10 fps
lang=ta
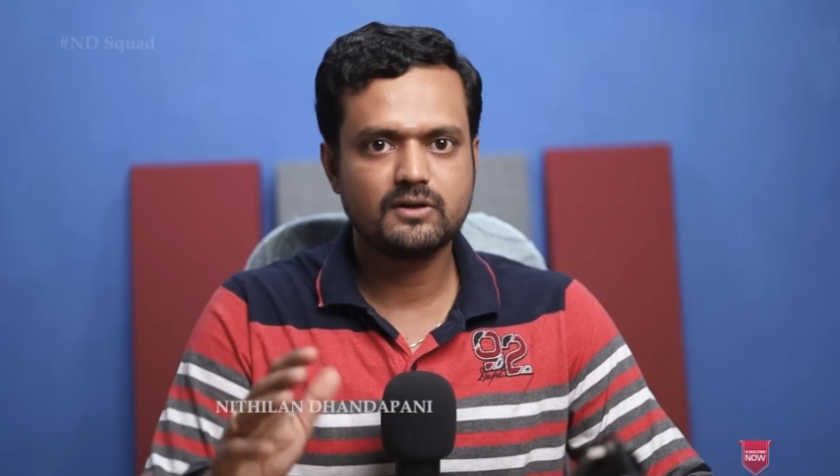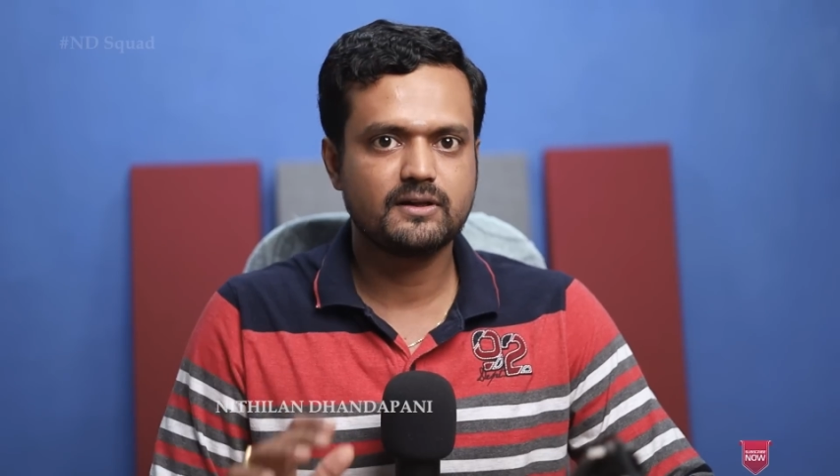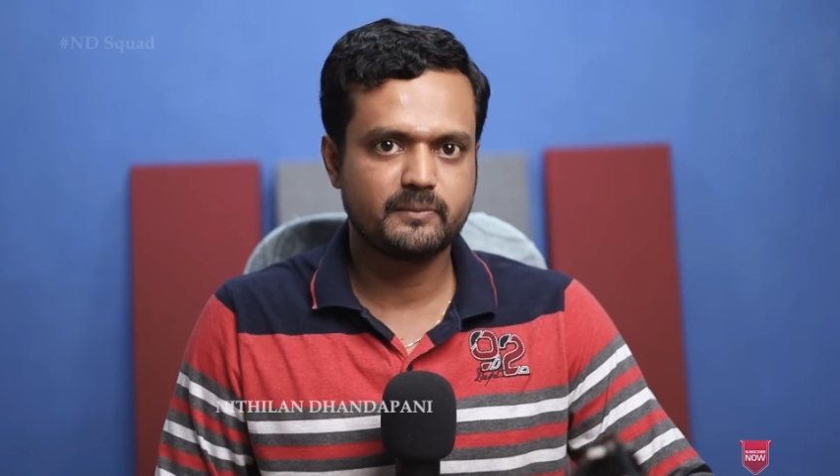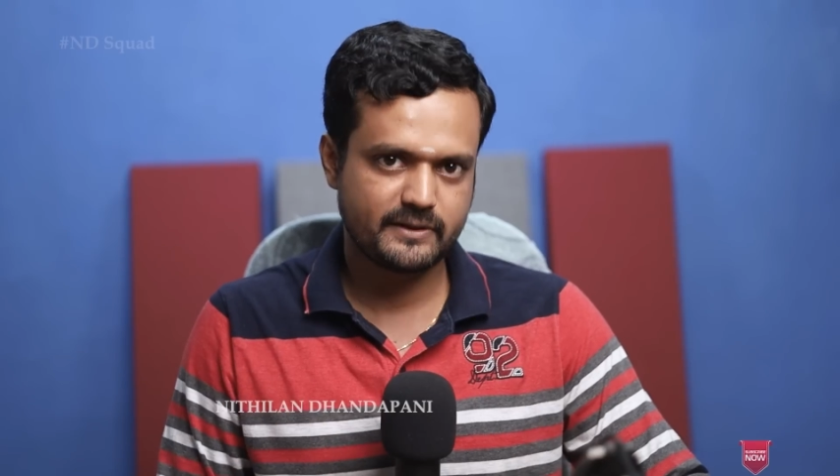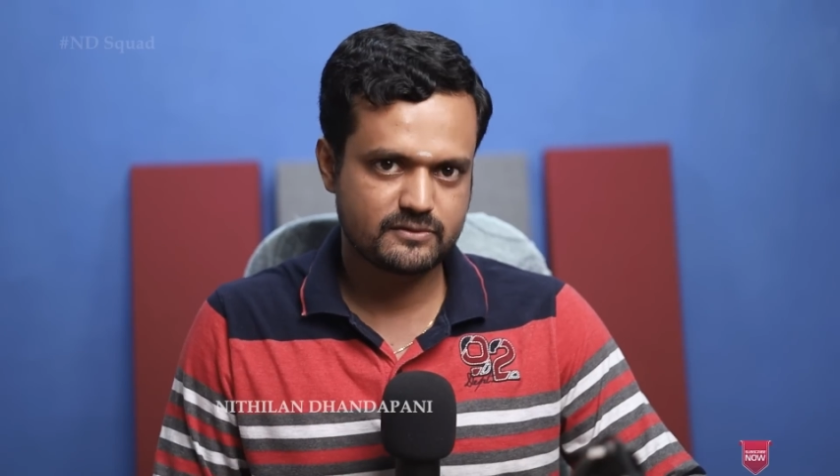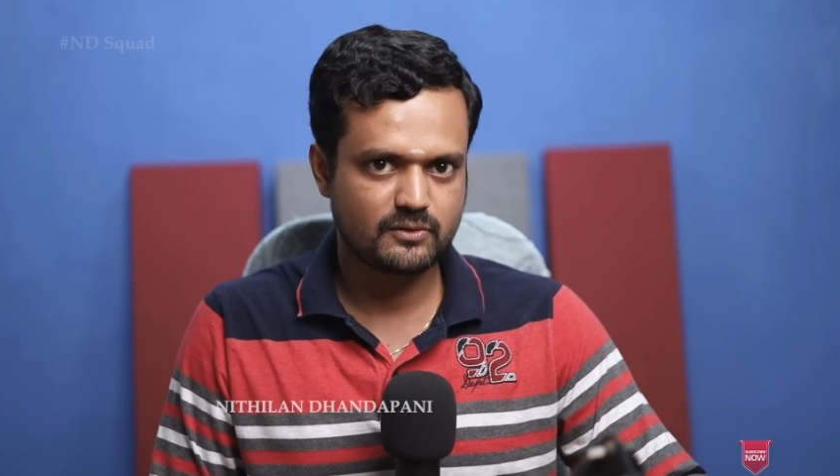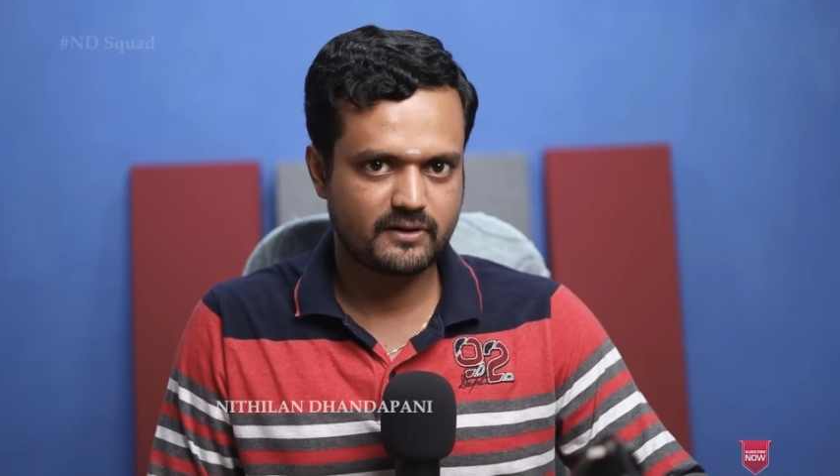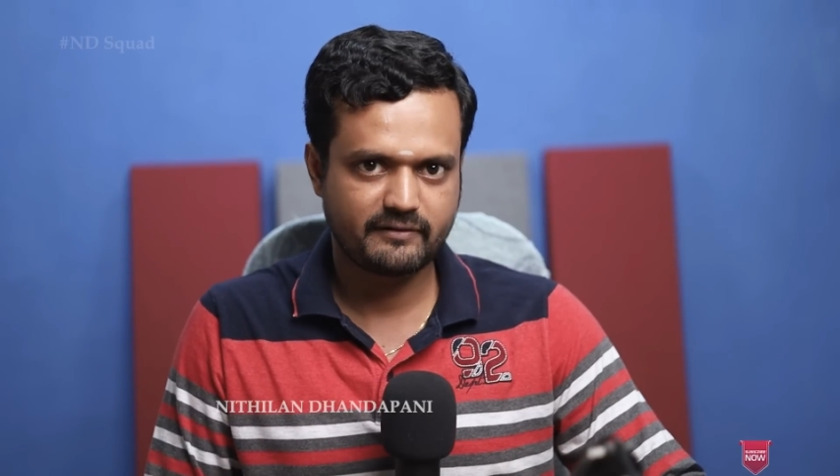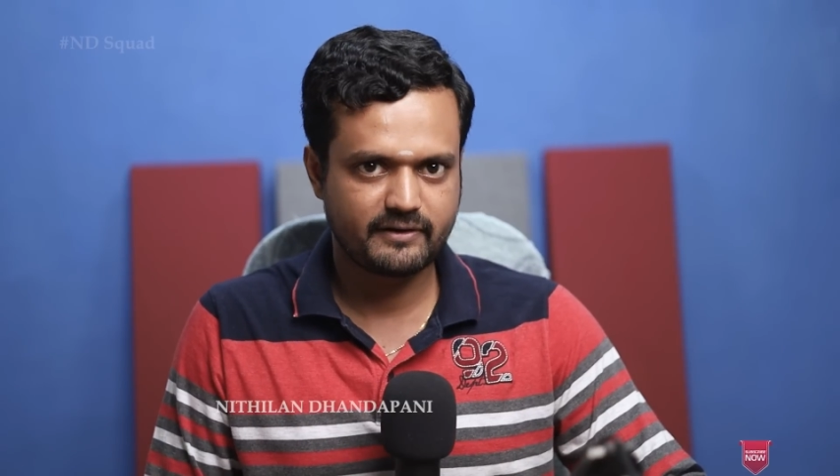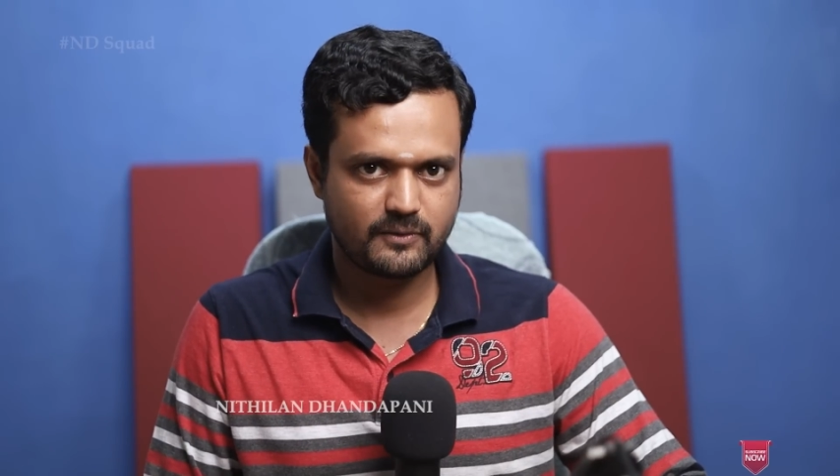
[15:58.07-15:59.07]
உங்களுக்கு அந்த மாதிரி
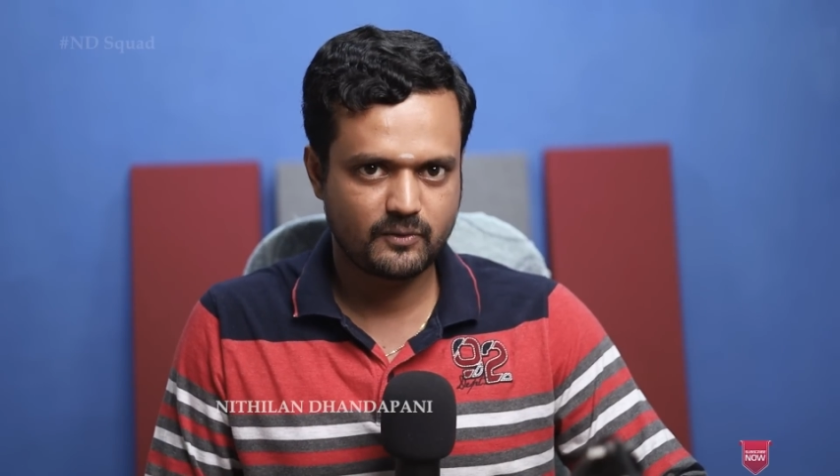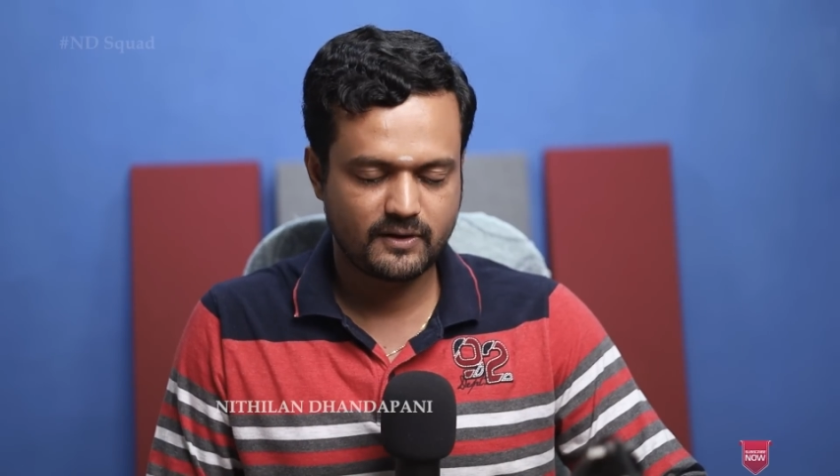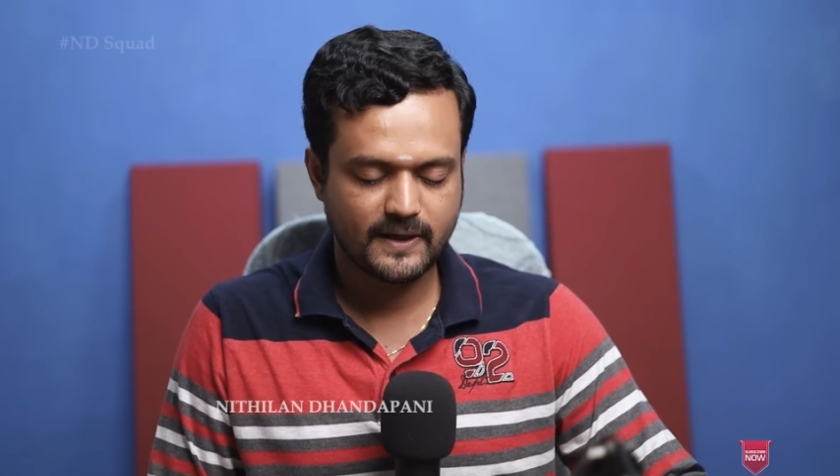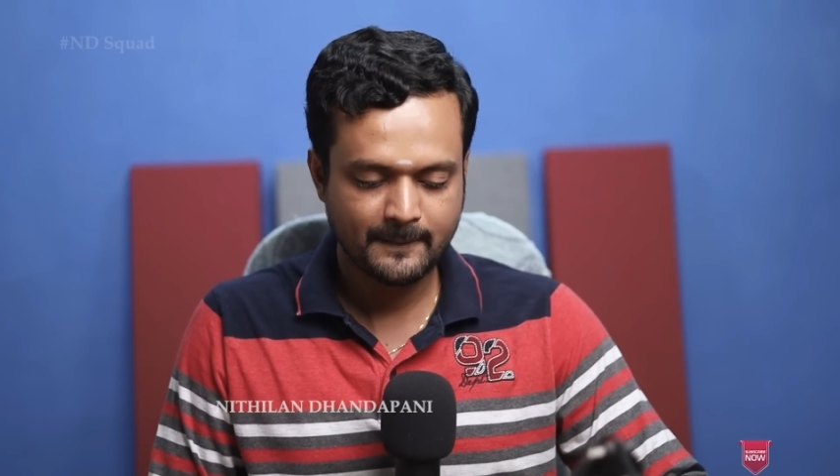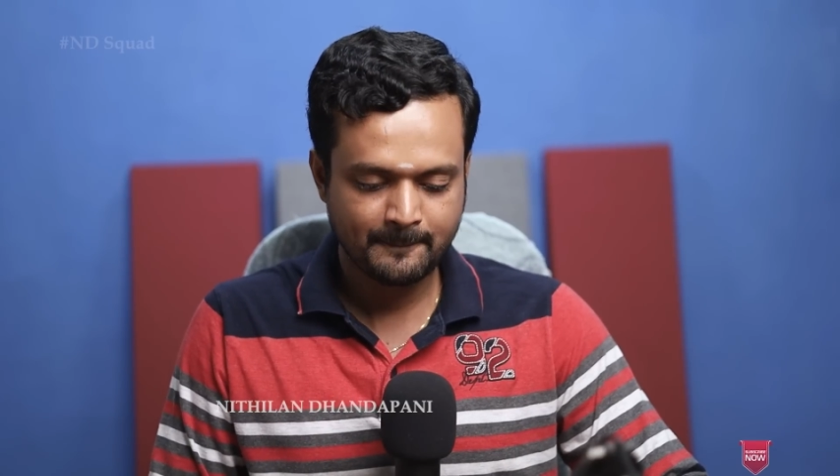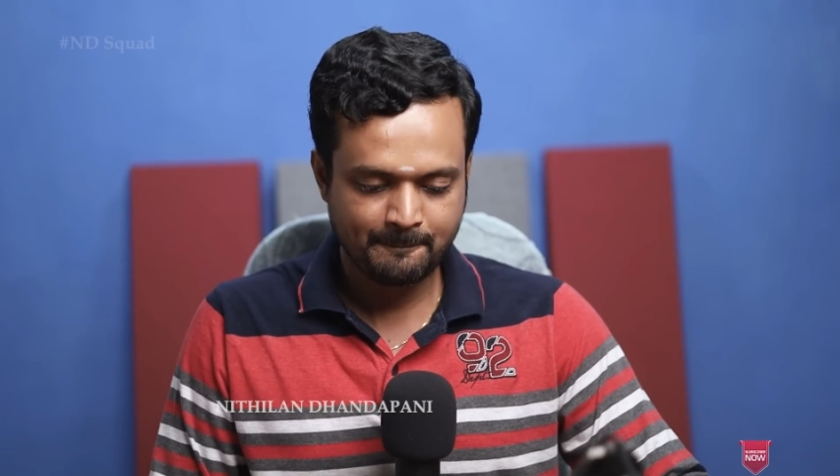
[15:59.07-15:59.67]
சொல்கிறேன் வேறு ஒன்றும் இல்லை